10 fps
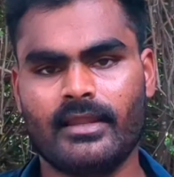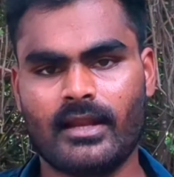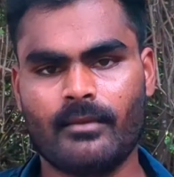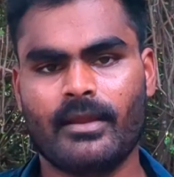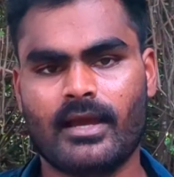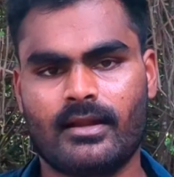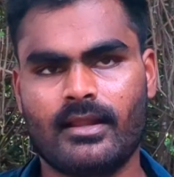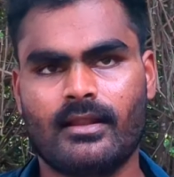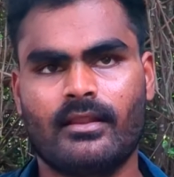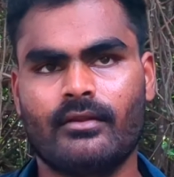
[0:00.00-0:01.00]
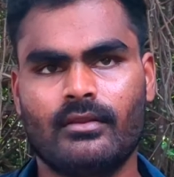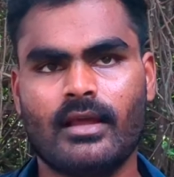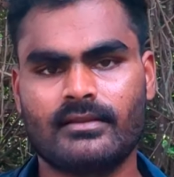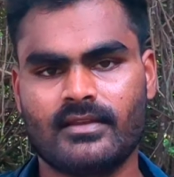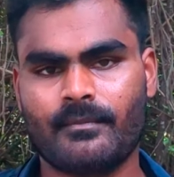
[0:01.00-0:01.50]
பண்ணி எல்லாமே கரெக்டாக இருந்தால் வந்து
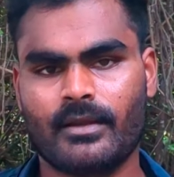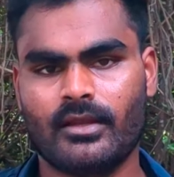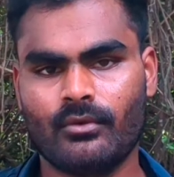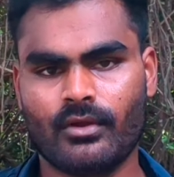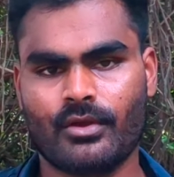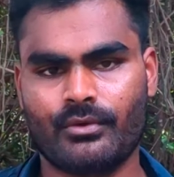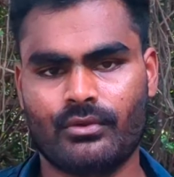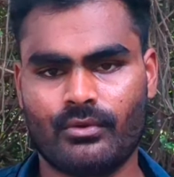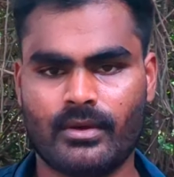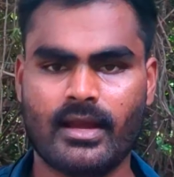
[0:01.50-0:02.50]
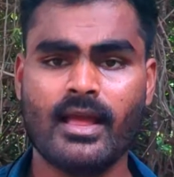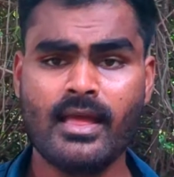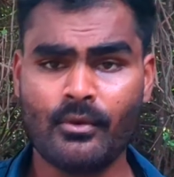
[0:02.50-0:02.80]
அக்செப்ட் பண்ணிவிட்டு ஓகே கொடுத்துருவாங்க